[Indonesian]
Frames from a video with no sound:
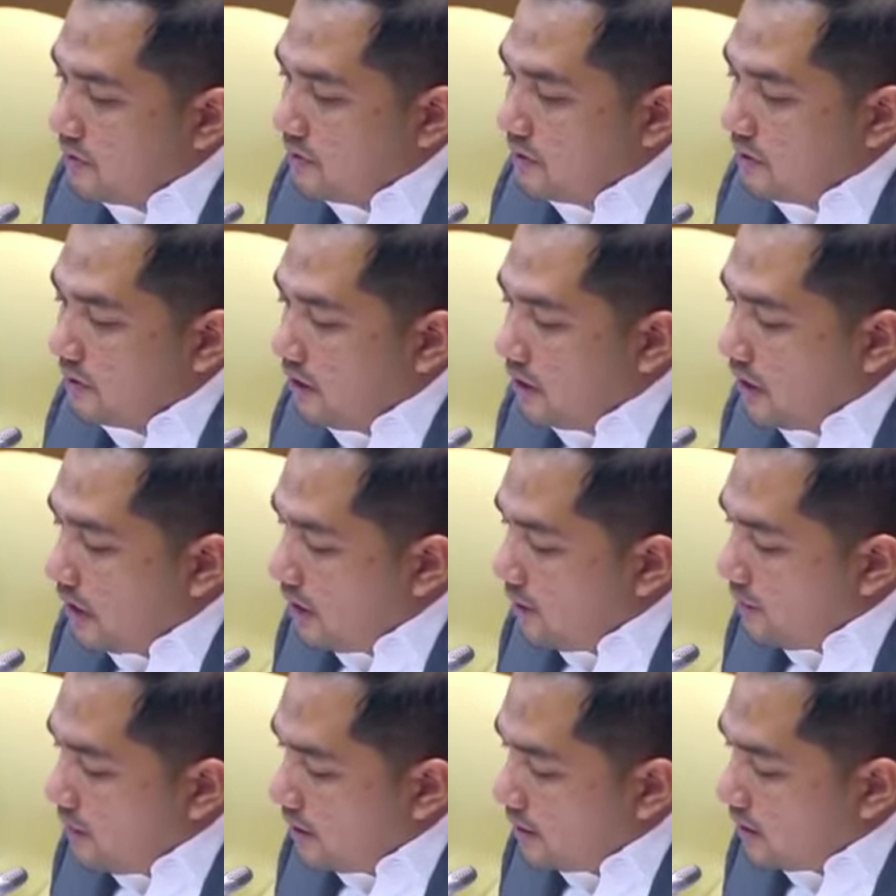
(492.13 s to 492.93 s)
Di
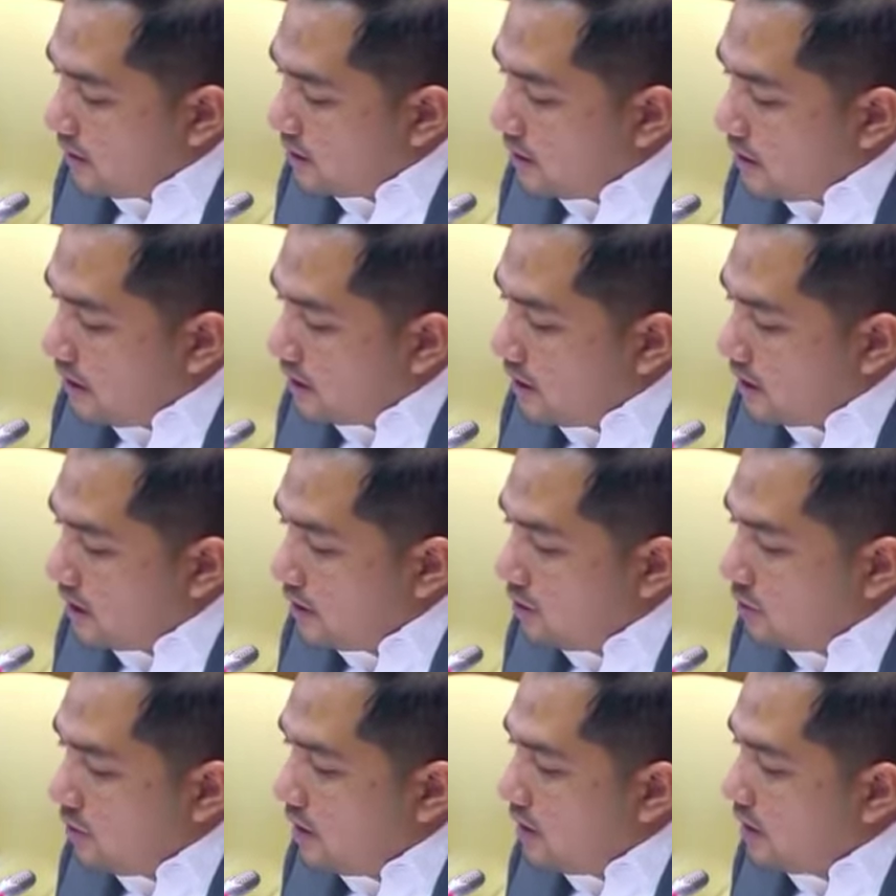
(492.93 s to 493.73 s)
Kalimantan Selatan
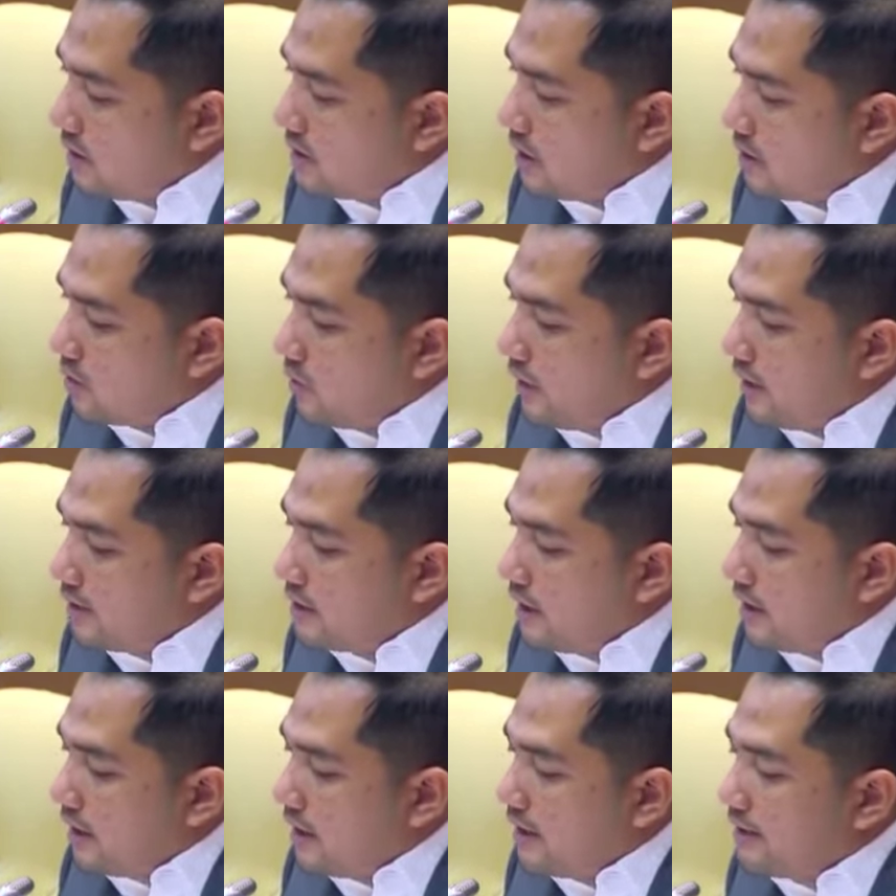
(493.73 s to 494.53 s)
itu ada satu
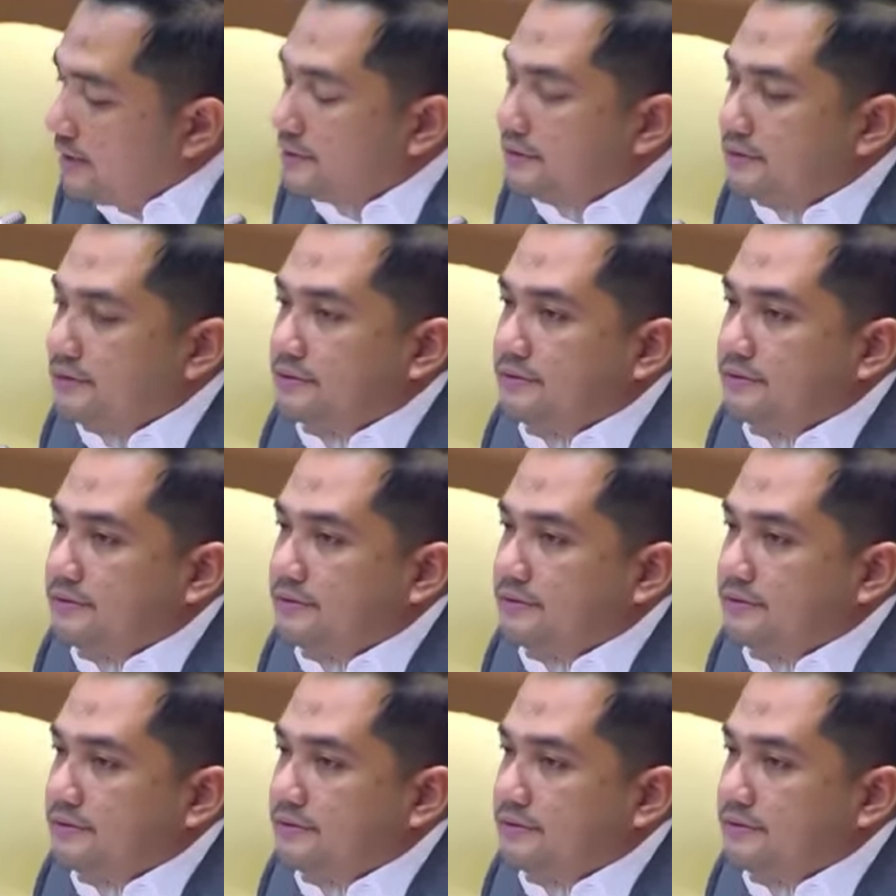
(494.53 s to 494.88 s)
STS